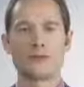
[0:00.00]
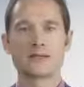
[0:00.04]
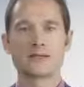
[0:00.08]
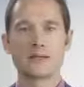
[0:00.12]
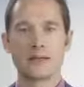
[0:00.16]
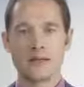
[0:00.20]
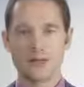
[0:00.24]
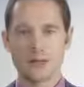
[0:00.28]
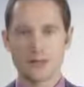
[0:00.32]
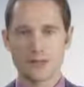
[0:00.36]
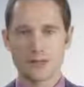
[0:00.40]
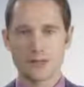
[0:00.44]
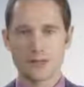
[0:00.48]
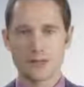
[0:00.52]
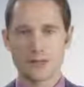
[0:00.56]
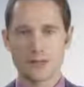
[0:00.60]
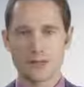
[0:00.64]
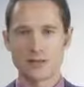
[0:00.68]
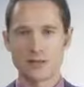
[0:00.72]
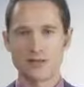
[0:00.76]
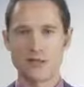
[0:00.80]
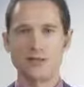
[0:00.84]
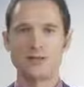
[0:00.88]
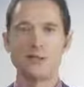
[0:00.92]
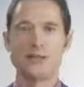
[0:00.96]

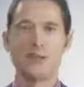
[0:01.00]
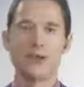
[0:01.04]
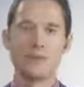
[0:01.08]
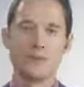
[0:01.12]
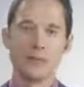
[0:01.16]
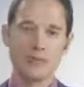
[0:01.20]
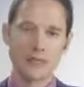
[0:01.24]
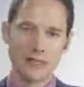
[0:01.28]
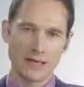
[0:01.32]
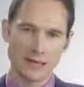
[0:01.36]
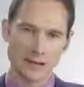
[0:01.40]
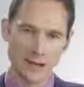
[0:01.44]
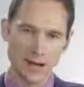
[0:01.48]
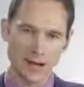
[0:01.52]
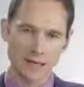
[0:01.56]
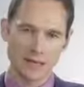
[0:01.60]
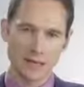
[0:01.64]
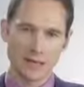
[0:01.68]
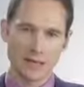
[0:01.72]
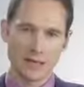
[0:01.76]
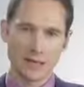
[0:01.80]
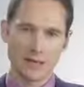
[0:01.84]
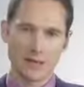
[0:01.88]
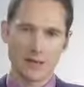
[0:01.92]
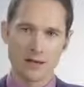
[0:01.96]
Essentials витамина и
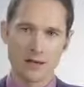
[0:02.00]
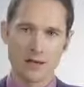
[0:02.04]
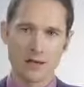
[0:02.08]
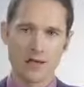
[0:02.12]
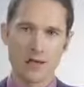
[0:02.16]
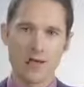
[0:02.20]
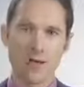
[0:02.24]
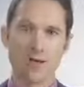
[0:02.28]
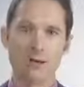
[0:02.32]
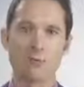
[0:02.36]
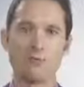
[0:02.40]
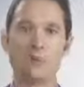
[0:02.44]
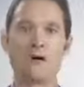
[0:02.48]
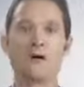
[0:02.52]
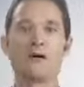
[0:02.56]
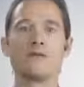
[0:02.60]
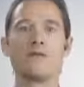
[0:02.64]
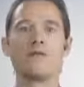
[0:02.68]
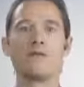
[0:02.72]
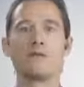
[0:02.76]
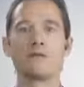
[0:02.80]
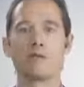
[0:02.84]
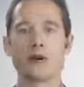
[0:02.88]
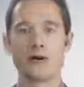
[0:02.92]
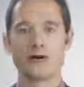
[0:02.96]
кальций мы
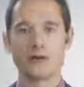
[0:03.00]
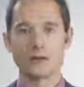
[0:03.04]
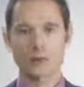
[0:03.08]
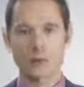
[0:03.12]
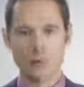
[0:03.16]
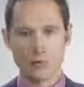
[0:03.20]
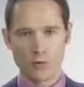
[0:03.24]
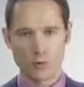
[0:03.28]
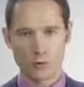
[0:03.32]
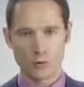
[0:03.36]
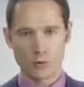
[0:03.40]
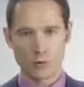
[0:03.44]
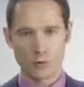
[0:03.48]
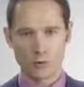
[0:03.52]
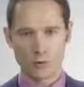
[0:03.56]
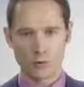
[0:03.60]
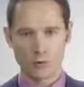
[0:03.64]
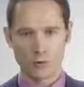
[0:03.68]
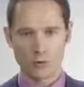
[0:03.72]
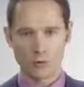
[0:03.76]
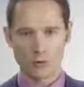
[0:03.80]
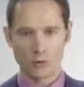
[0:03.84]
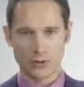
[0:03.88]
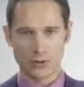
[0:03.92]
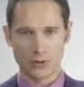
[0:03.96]
выбрали другой
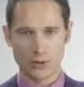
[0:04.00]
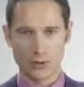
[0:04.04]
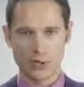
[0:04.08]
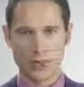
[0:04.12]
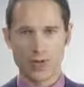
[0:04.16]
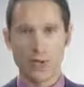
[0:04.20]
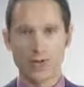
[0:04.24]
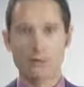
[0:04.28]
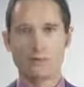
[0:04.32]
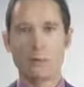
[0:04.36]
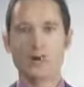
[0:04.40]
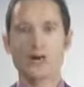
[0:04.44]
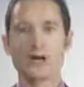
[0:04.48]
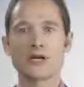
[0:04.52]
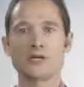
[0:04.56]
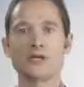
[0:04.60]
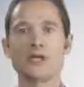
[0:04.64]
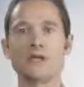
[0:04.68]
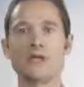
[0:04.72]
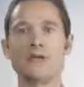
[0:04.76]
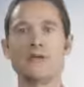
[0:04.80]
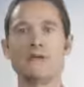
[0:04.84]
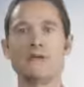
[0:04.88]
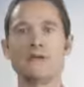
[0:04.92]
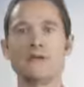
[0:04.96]
подход. Мы
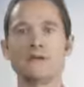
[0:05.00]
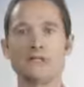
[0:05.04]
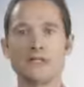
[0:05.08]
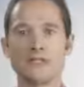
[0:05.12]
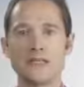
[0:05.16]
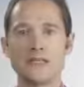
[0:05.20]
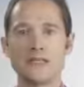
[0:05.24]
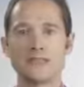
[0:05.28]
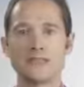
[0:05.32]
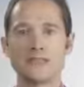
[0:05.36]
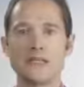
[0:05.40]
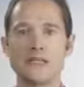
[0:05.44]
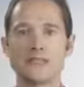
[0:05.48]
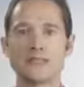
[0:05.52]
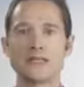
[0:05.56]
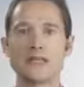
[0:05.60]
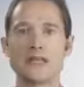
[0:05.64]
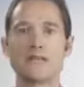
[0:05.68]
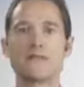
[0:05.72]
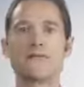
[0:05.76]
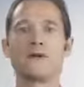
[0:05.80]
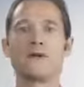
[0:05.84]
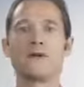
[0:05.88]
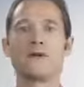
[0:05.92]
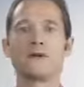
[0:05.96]
решили ввести в
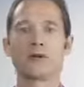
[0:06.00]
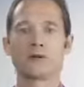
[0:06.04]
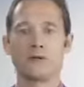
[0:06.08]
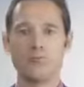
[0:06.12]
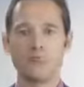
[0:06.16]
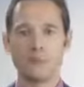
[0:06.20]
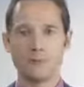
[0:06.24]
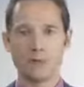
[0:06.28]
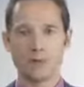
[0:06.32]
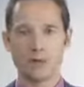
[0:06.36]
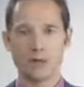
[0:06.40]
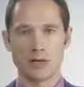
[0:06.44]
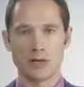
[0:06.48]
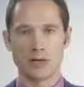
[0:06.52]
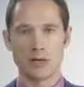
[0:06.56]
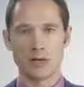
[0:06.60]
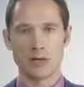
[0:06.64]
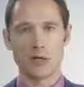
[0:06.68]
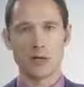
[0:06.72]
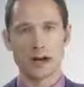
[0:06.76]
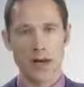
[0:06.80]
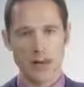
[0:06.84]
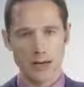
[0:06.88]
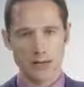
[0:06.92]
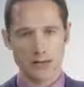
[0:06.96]
состав лишь один минерал –
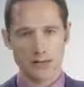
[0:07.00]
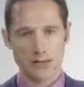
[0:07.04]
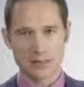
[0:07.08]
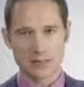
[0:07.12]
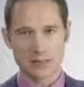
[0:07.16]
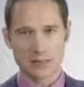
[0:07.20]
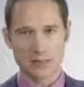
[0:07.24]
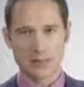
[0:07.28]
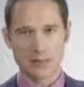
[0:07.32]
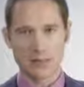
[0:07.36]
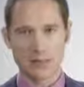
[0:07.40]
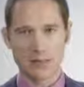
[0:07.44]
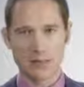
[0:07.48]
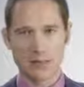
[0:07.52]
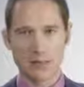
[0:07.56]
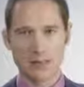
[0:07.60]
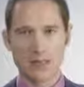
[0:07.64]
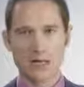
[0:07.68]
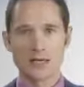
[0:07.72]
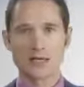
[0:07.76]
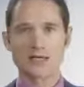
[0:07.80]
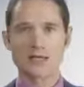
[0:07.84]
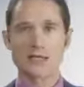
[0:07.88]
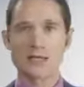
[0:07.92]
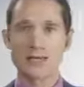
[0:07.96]
кальций.
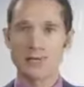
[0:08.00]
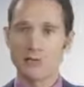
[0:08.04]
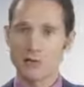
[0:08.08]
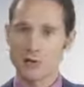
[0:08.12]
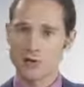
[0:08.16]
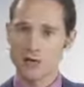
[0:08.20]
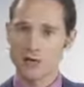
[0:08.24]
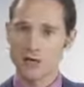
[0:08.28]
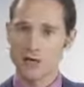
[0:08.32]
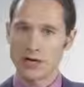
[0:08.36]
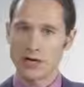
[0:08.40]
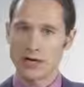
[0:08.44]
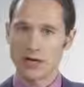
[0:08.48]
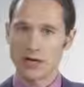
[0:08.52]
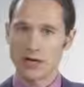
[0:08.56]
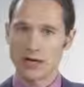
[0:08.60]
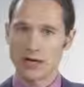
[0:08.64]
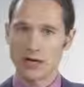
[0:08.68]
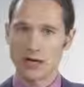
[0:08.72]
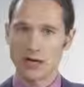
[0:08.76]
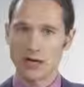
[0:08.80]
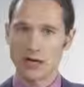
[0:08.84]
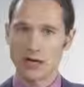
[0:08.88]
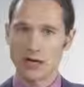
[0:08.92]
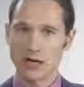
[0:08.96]
С одной стороны,